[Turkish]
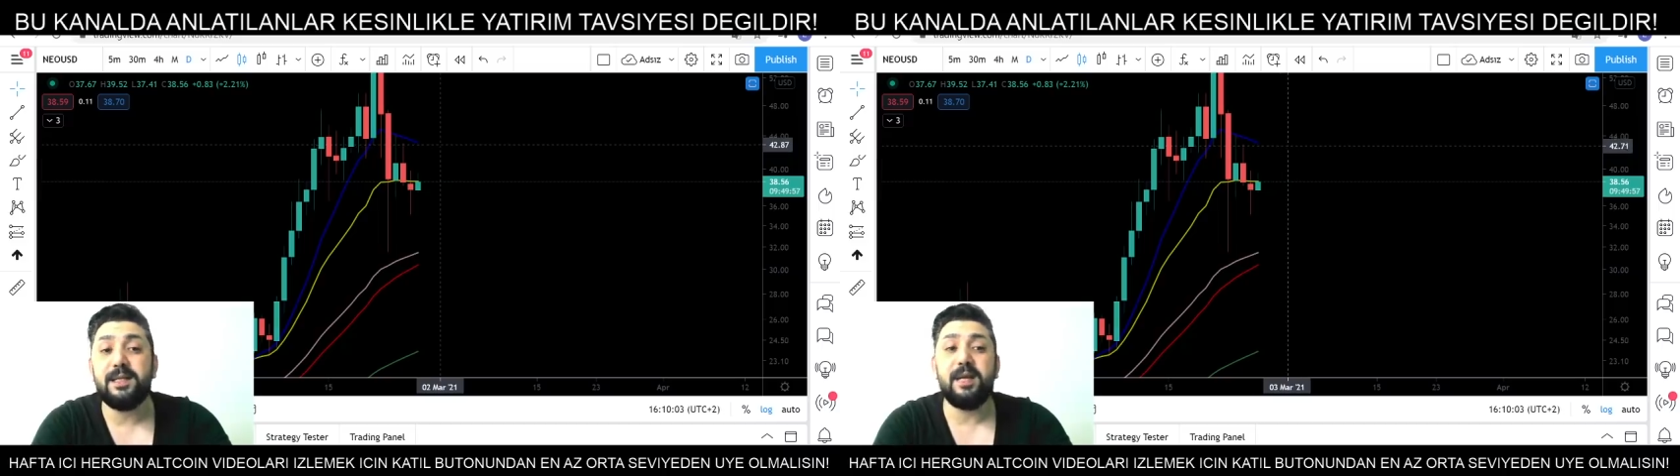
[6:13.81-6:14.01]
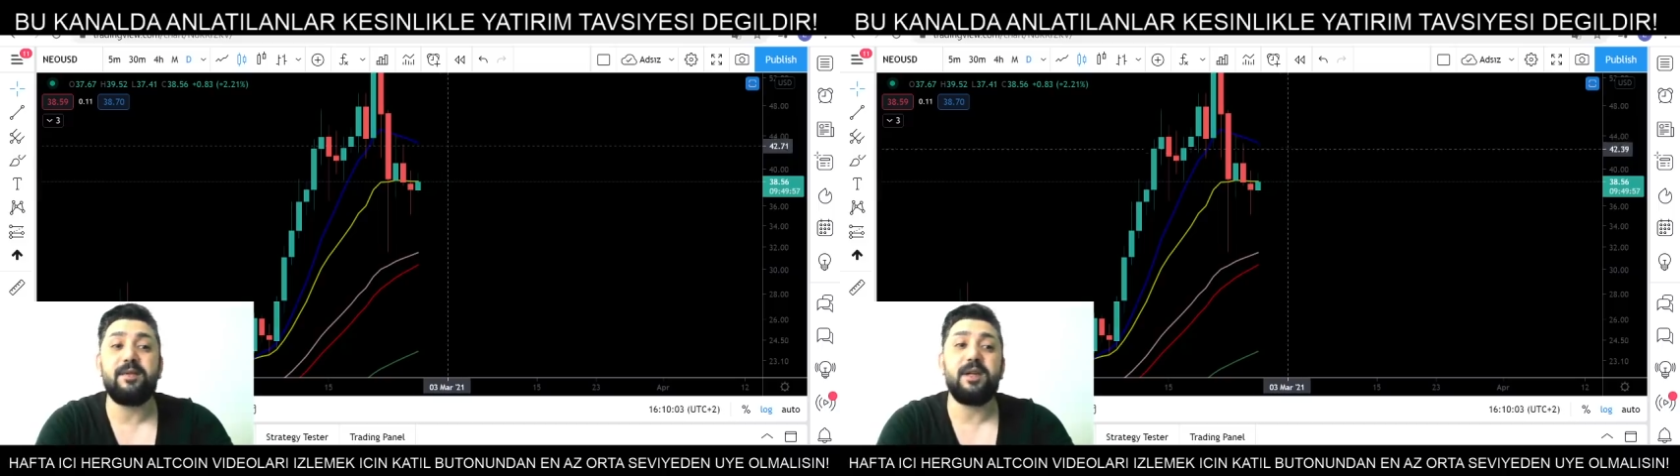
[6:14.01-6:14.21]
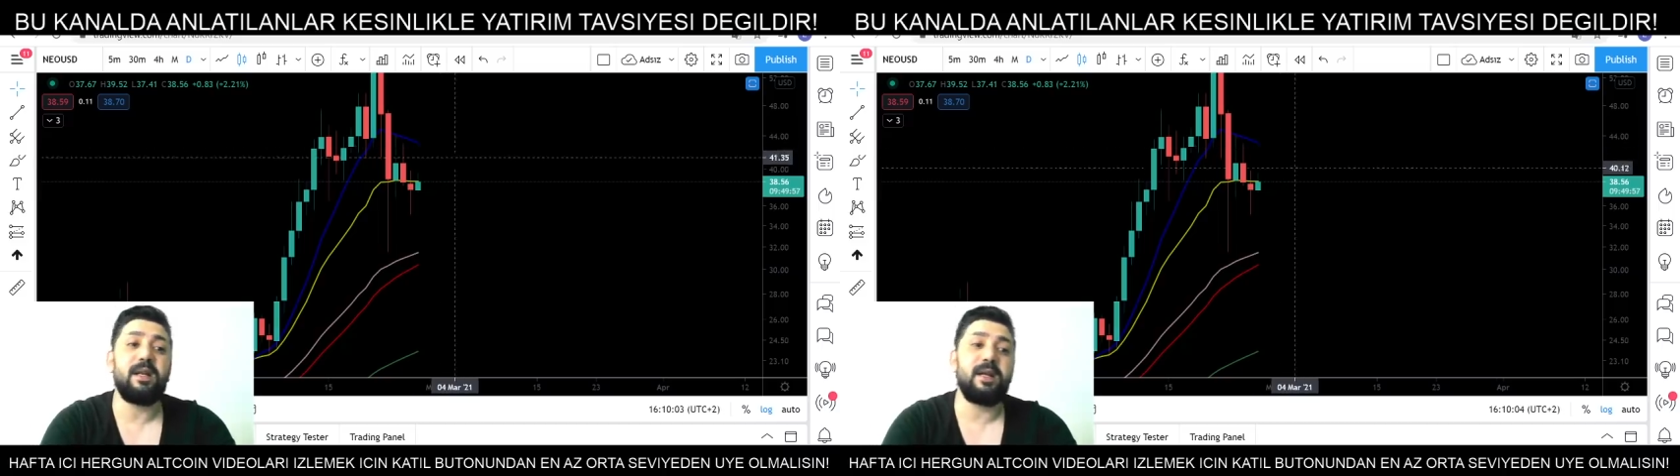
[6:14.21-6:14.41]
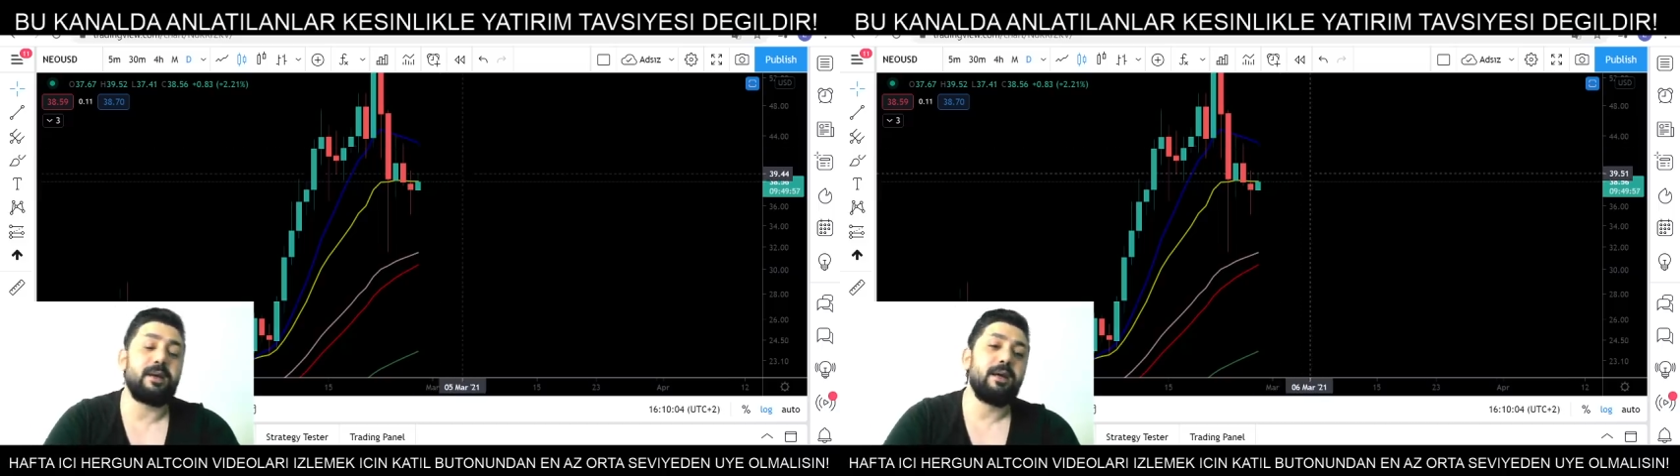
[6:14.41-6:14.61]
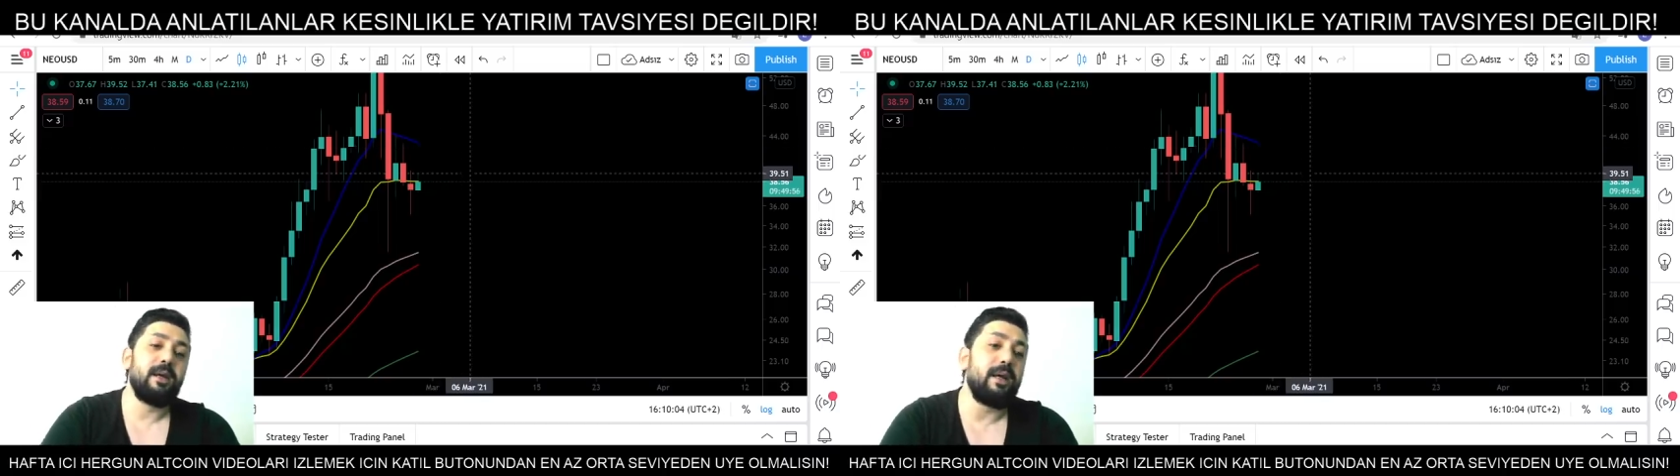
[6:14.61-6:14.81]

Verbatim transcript: seviyeleri.